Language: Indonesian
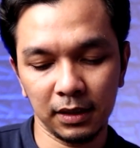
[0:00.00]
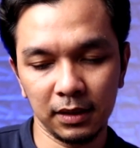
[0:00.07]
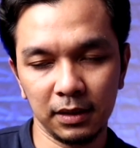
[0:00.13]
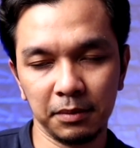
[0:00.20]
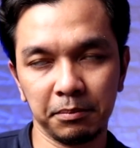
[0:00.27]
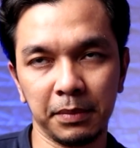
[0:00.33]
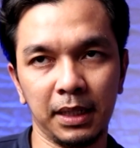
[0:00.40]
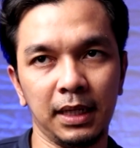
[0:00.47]
e,
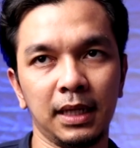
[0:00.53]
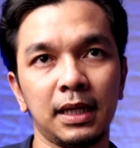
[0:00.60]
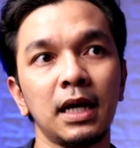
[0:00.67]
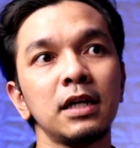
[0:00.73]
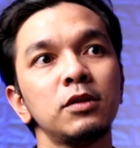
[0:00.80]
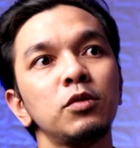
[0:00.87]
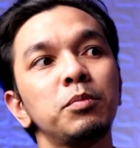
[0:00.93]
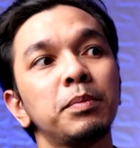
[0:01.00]

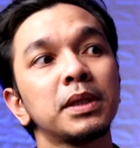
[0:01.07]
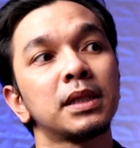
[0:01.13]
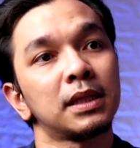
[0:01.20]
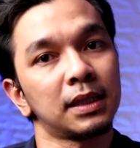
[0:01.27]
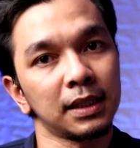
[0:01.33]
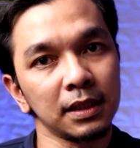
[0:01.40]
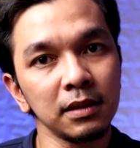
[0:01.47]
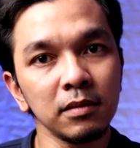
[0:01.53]
menikah tuh
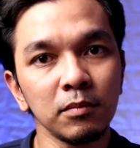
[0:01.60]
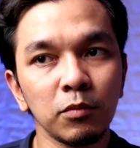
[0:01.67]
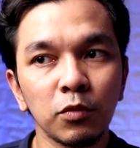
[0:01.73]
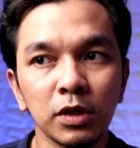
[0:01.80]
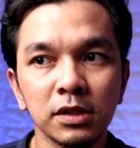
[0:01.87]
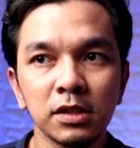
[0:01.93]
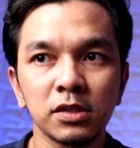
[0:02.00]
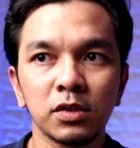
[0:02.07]
penting
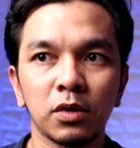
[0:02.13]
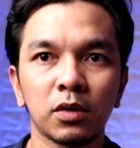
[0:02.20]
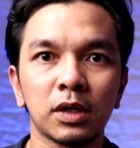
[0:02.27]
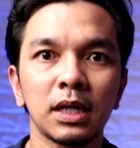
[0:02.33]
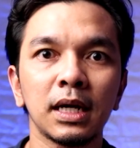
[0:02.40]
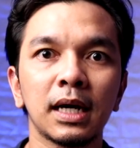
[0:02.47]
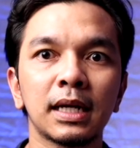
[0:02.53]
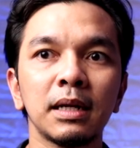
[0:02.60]
buat
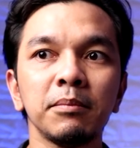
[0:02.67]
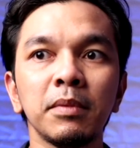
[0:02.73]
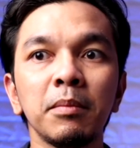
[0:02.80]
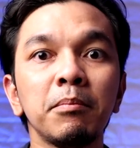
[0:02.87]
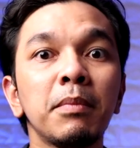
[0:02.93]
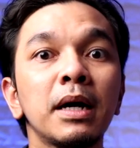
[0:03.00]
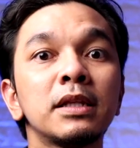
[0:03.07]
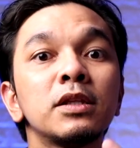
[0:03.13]
seseorang karena
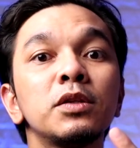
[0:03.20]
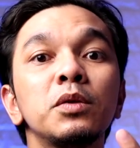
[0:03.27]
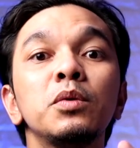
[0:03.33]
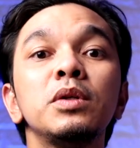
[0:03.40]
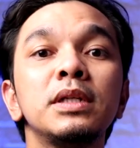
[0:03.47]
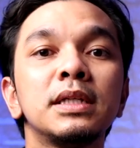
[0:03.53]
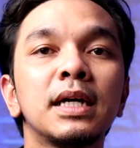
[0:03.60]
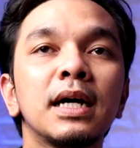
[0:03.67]

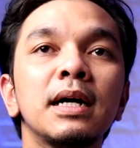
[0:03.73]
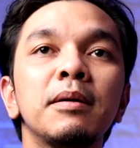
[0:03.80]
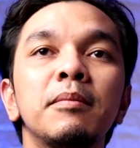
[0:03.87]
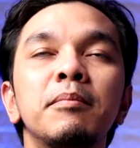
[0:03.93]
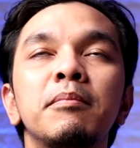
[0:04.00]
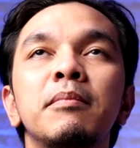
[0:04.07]
membantu dia